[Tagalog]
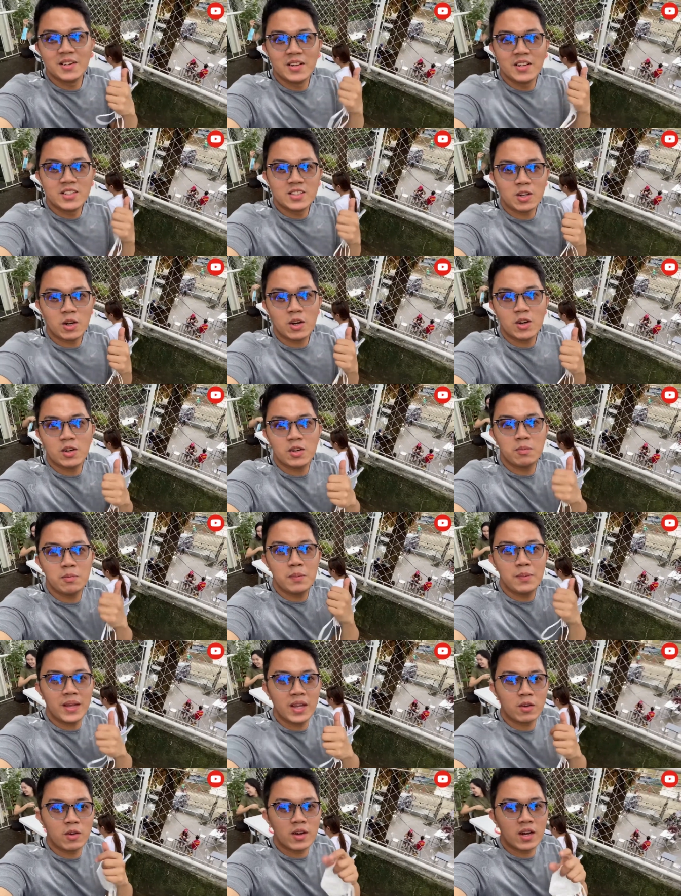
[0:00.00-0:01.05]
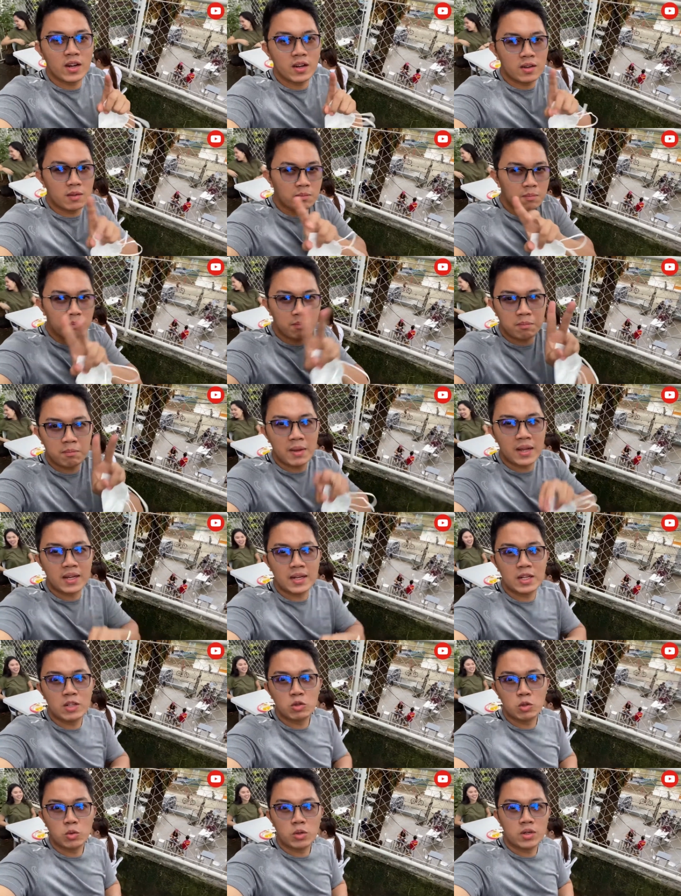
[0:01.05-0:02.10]
So, bibigyan ko yun ng
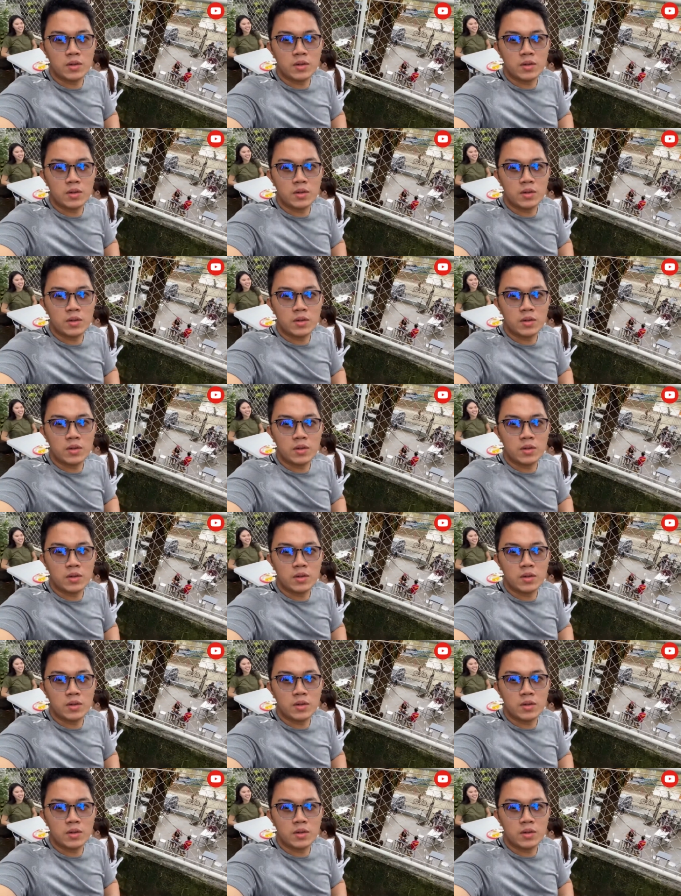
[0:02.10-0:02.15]
maikling tour.